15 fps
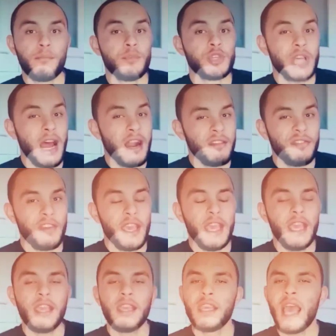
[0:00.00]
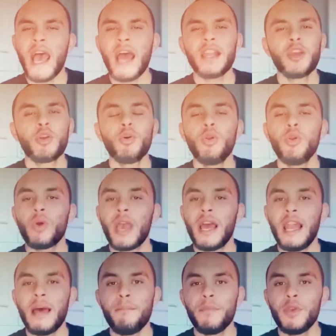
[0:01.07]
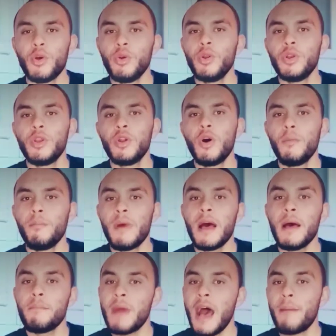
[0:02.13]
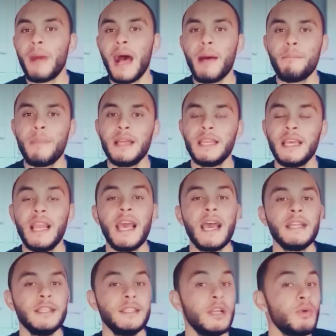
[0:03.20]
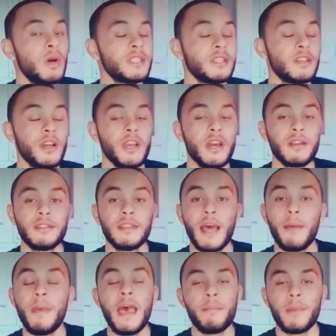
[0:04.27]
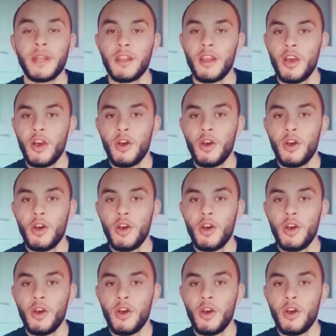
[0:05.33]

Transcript: مش عارف ايه يعني كله كلام بيقولوا ان هم مع محمد الهادي دلوقتي اتغيرت تماما